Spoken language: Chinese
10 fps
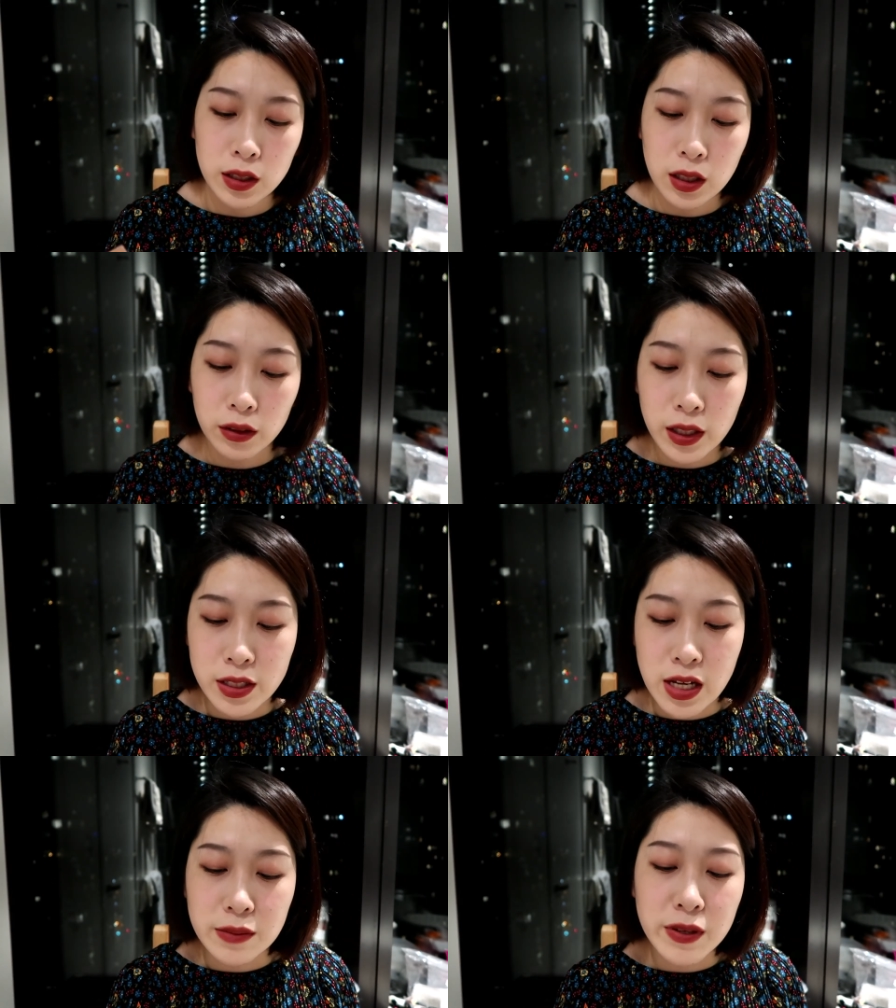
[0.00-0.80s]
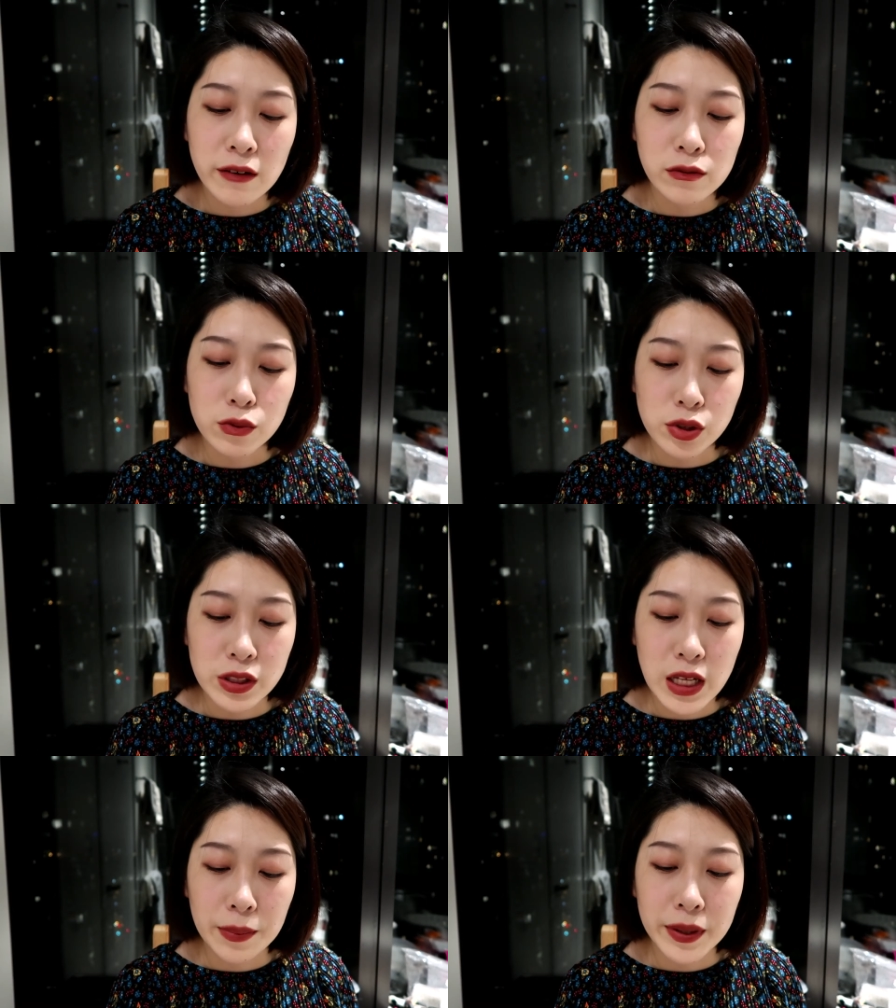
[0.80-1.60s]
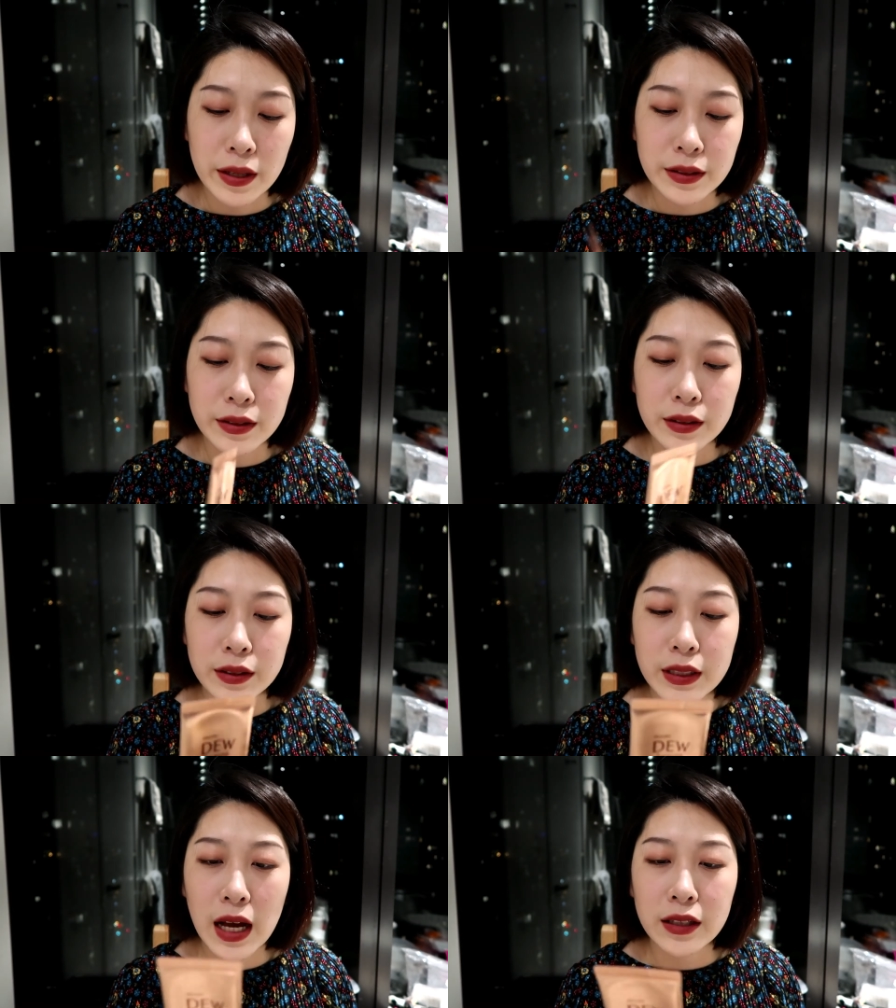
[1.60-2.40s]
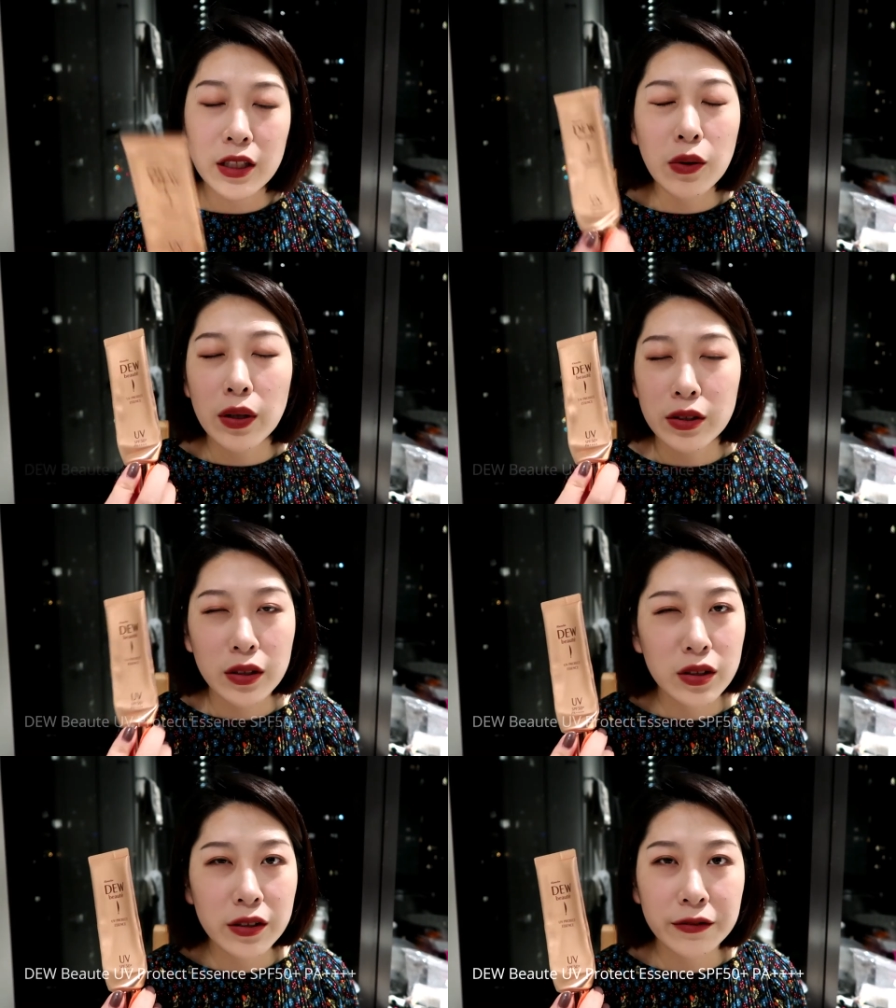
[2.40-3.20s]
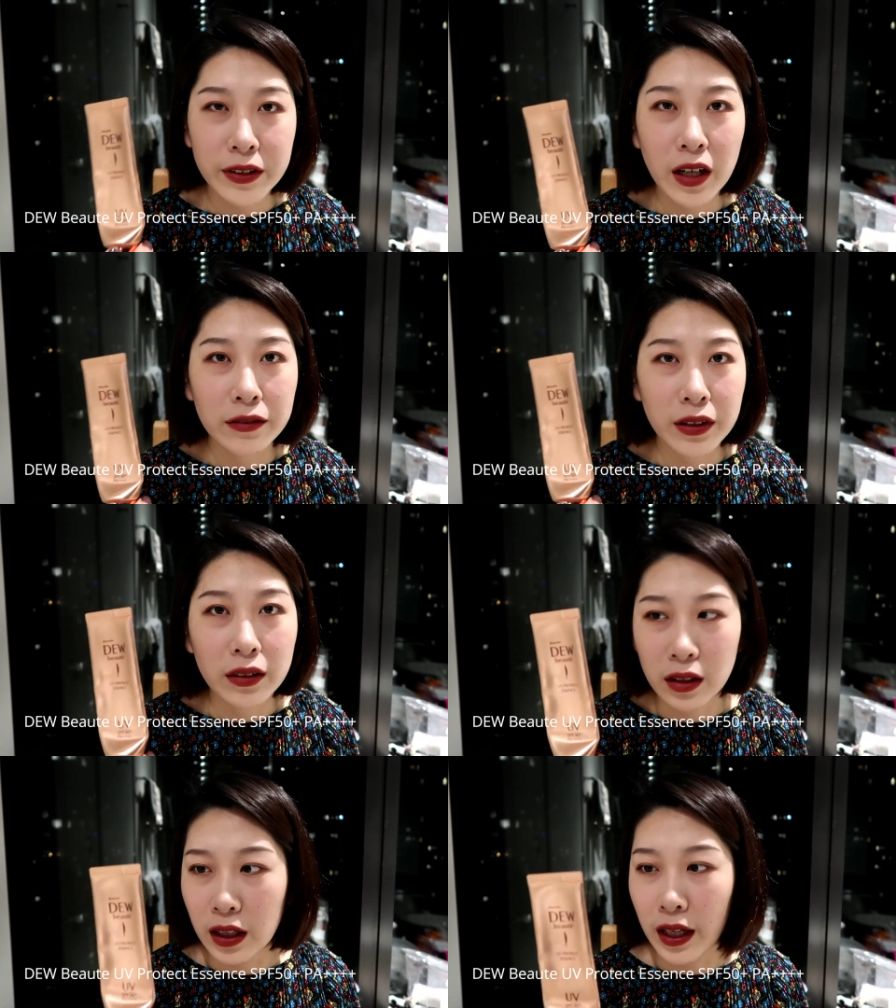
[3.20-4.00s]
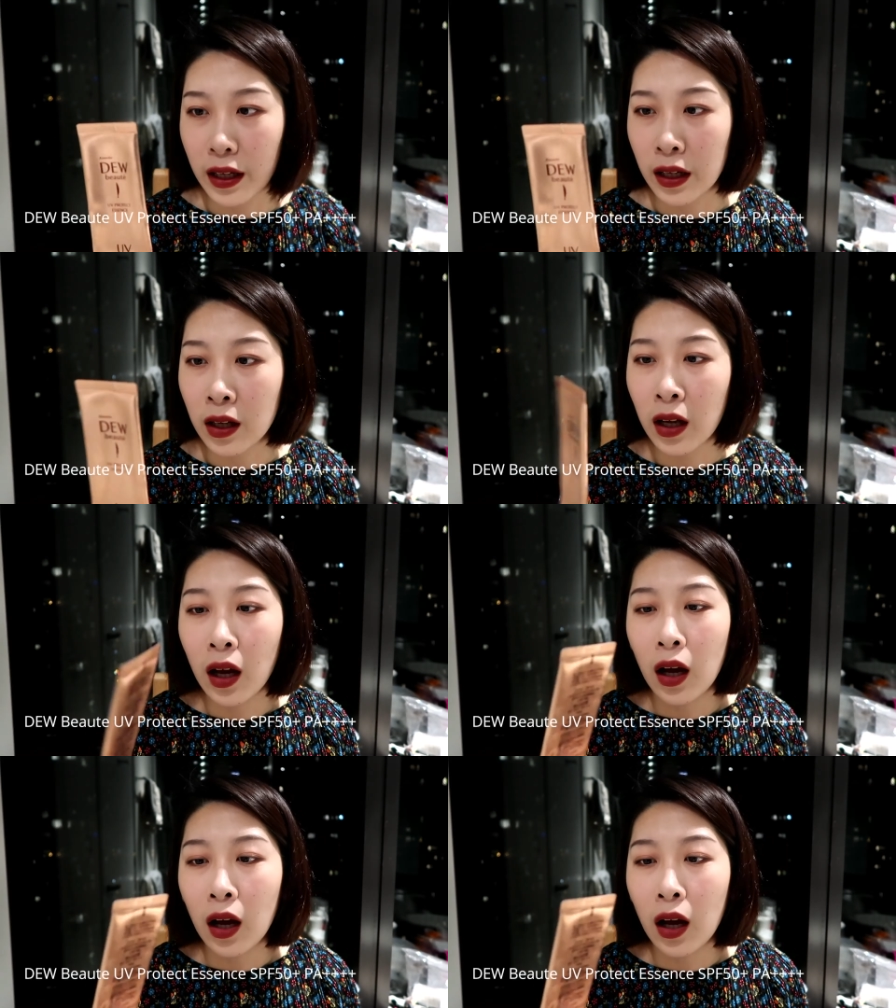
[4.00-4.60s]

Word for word: 然后它也是 SPF 五十加 PA 四个加，这款真的是非常非常雷，